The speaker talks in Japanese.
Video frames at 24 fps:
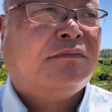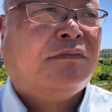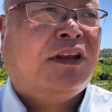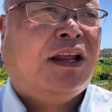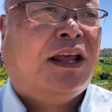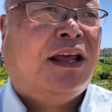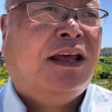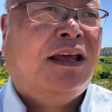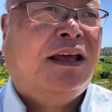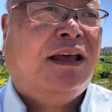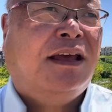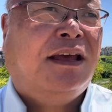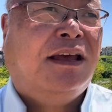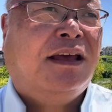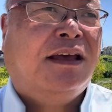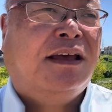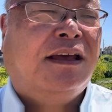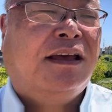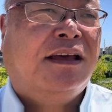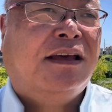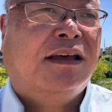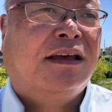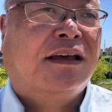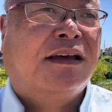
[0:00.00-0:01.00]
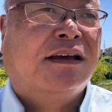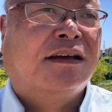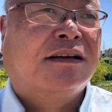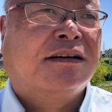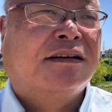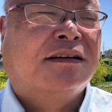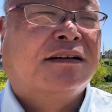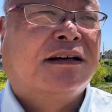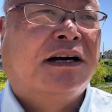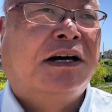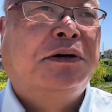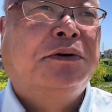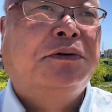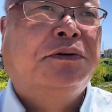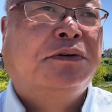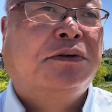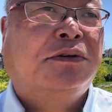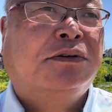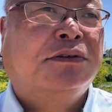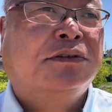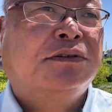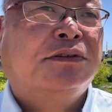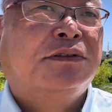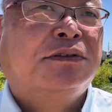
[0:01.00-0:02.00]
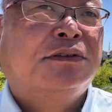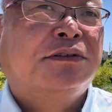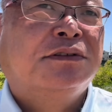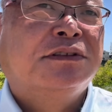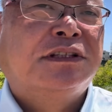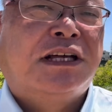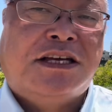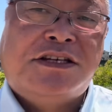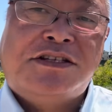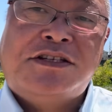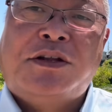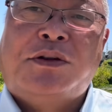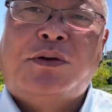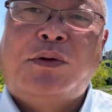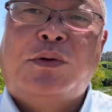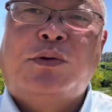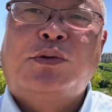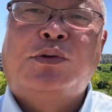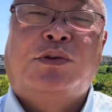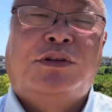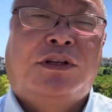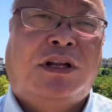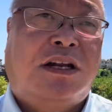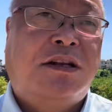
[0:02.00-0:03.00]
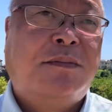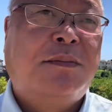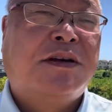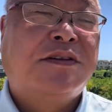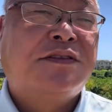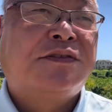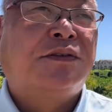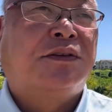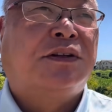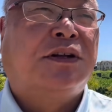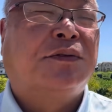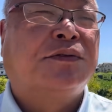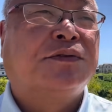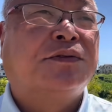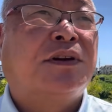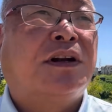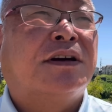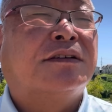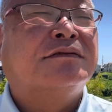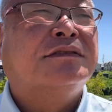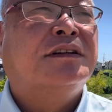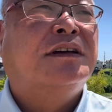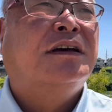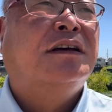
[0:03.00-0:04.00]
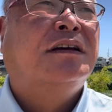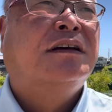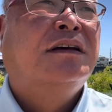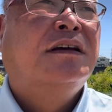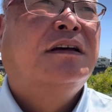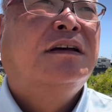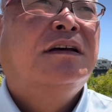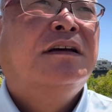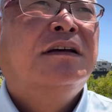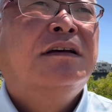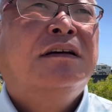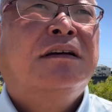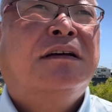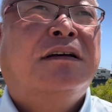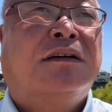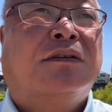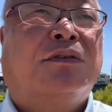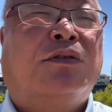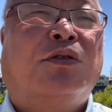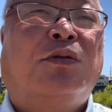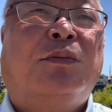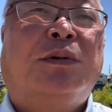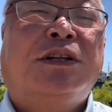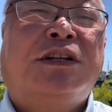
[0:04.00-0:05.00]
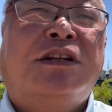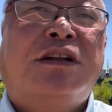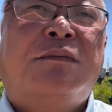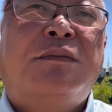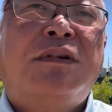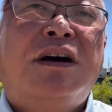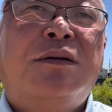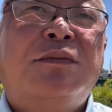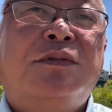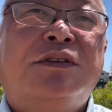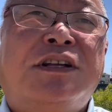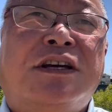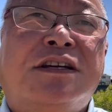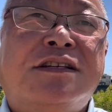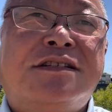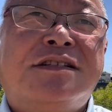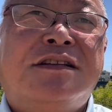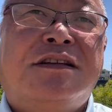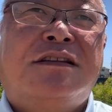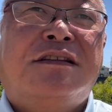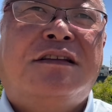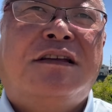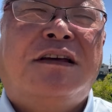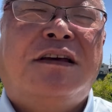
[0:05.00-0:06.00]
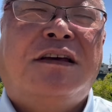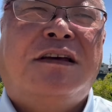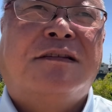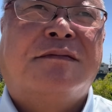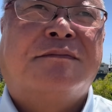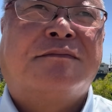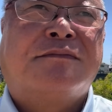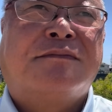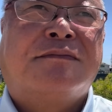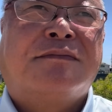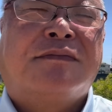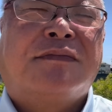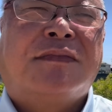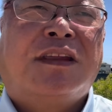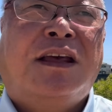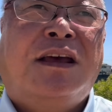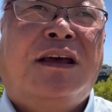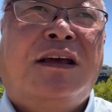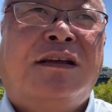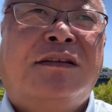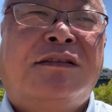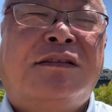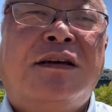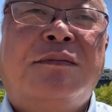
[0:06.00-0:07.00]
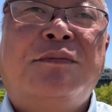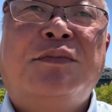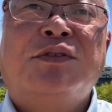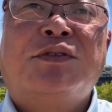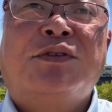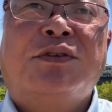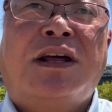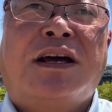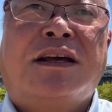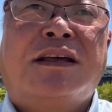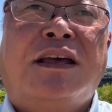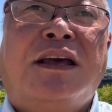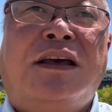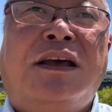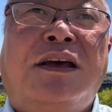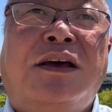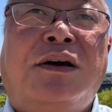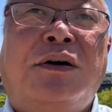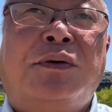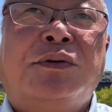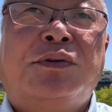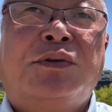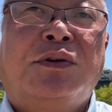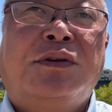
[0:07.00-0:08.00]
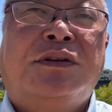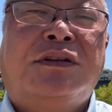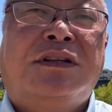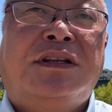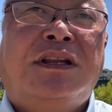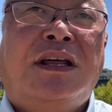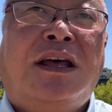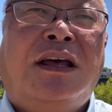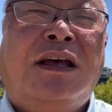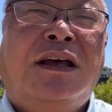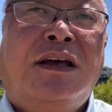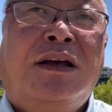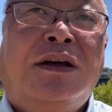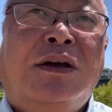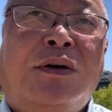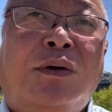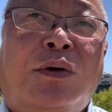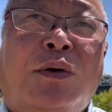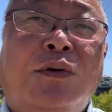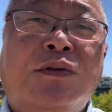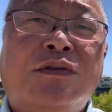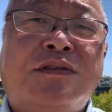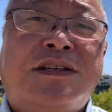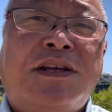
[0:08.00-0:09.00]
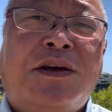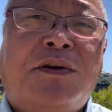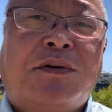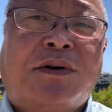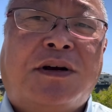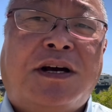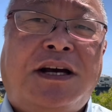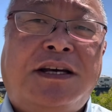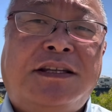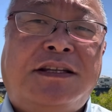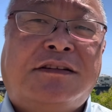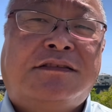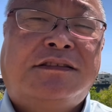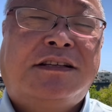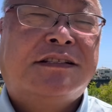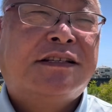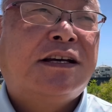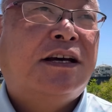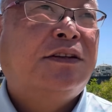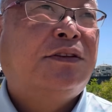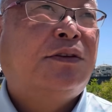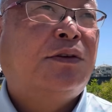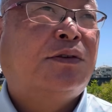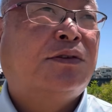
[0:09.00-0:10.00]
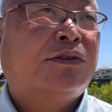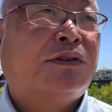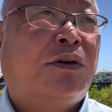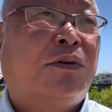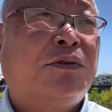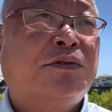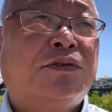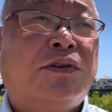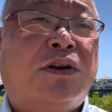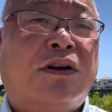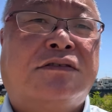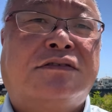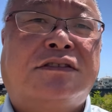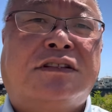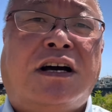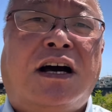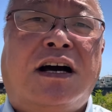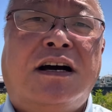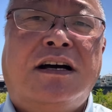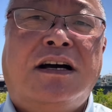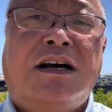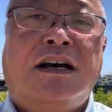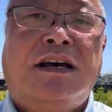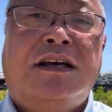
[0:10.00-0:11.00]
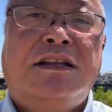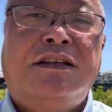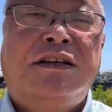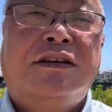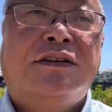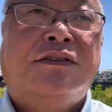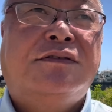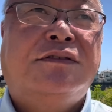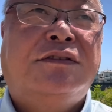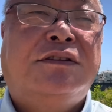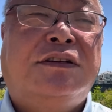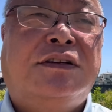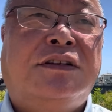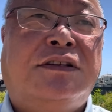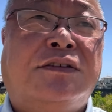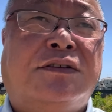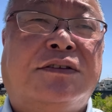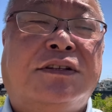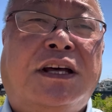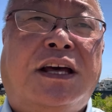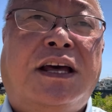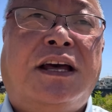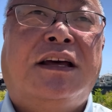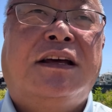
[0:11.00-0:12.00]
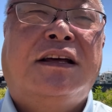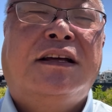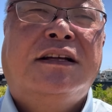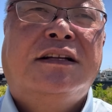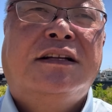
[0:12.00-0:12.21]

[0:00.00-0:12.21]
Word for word: えー、顔を出してということになりますよね、おそらくね。ここまで名前も出してて、えー、手元だけを取って音声を変えてくださいということはおそらく考えにくいので、